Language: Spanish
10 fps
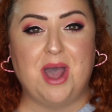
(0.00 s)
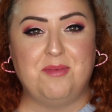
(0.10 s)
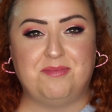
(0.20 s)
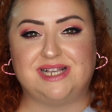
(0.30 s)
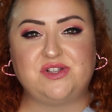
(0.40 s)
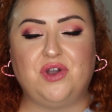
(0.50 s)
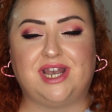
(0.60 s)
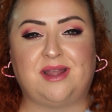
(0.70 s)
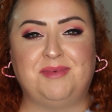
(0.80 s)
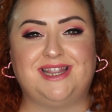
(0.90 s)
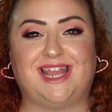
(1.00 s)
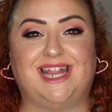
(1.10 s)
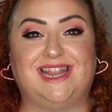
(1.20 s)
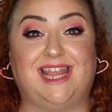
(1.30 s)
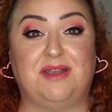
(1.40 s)
Más
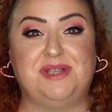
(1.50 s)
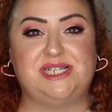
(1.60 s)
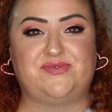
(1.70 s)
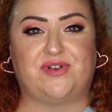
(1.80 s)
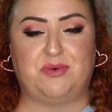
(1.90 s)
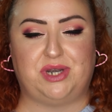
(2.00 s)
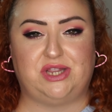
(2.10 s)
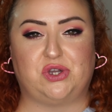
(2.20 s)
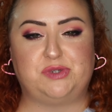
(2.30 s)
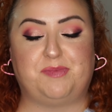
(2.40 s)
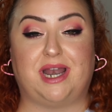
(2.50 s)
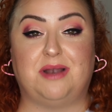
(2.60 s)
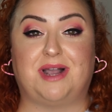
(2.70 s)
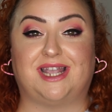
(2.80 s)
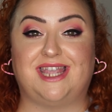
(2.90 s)
concretamente, de mis favoritos para el
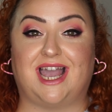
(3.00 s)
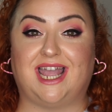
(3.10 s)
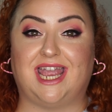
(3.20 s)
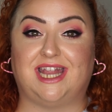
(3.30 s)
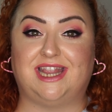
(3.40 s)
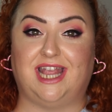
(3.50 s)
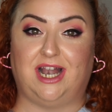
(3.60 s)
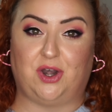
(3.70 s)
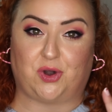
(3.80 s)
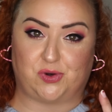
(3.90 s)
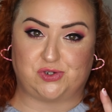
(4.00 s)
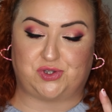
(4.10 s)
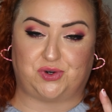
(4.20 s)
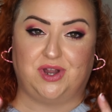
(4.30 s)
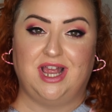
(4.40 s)
maquillaje del
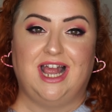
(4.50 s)
rostro.